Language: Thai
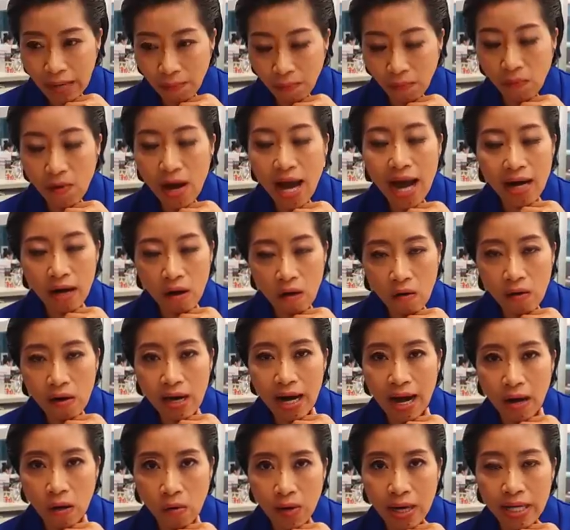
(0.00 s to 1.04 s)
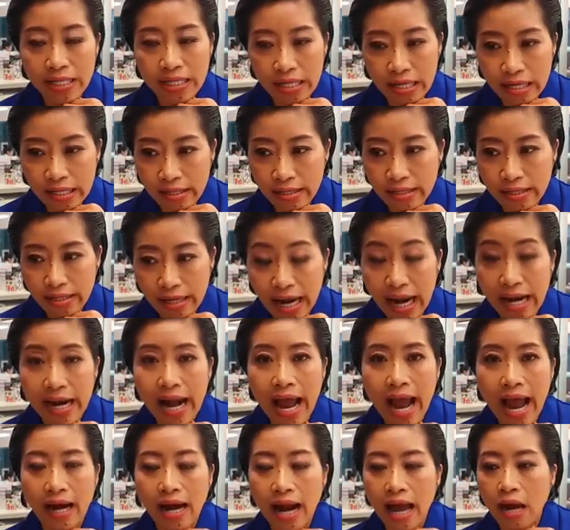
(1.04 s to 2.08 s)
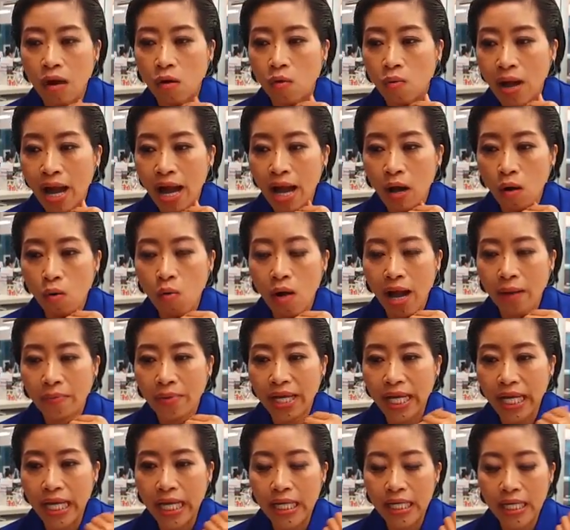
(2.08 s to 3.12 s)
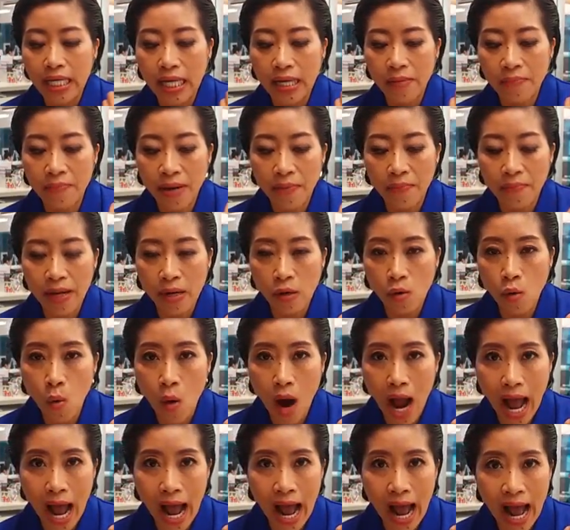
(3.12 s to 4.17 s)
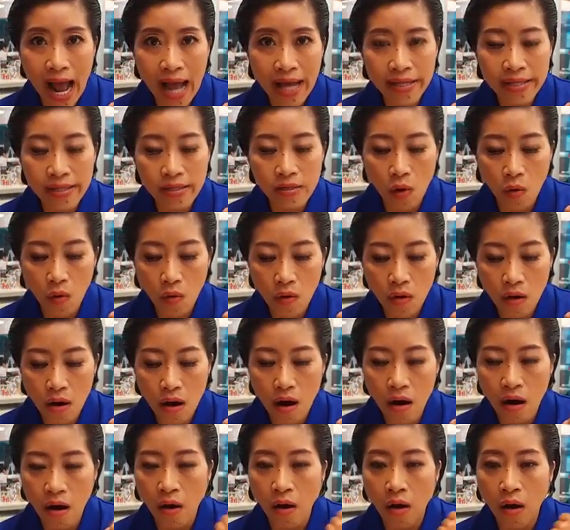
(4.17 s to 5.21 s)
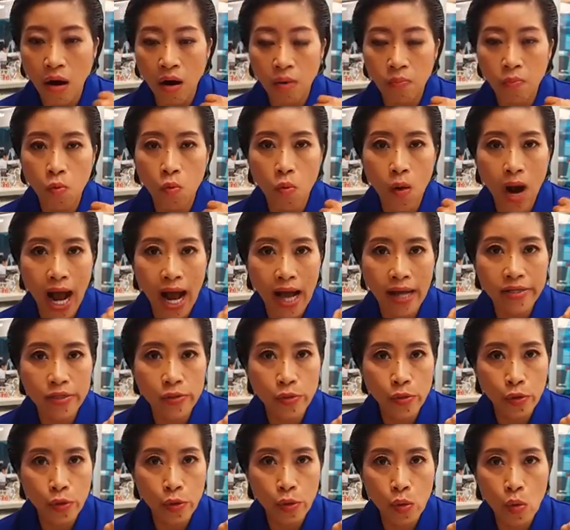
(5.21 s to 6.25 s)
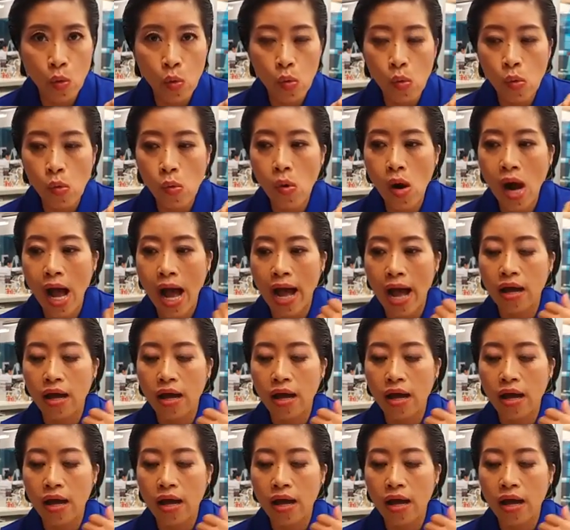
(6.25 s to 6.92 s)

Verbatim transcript: นกับว่าโลกเราอ่ะจะตระหนักแล้วว่าความคิดที่มันเป็นขวา ตกขอบ ขวาสุดขั้ว